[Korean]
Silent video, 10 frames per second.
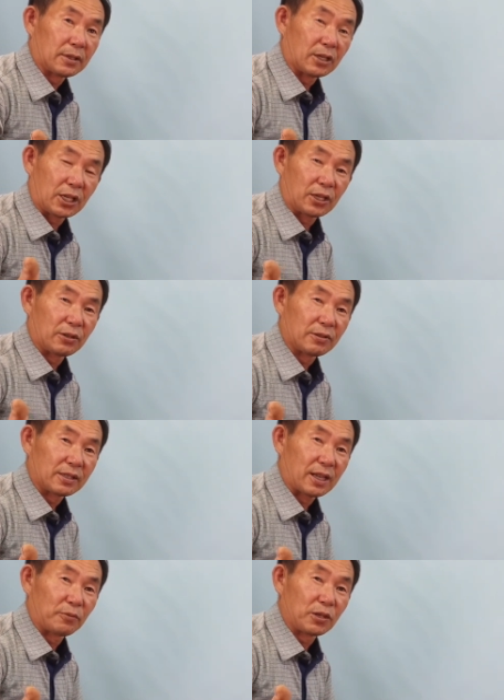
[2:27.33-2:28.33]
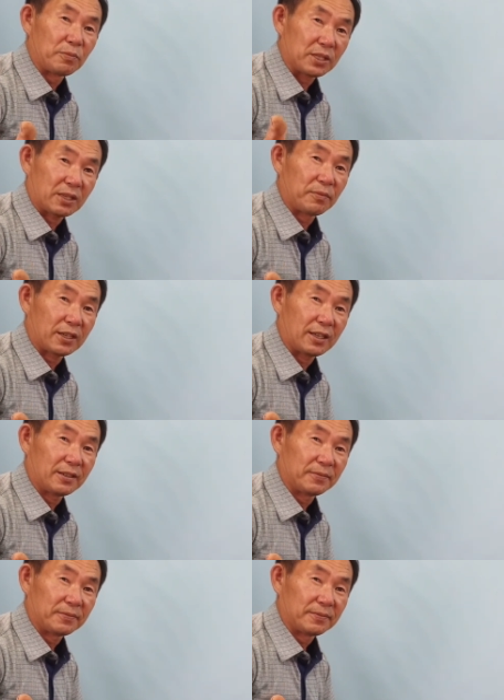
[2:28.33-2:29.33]
어때요? 감독님 믿습니까?
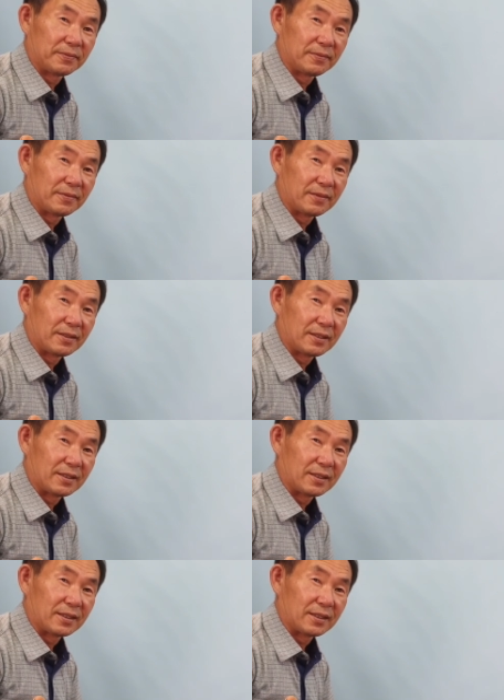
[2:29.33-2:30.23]
아니 뭐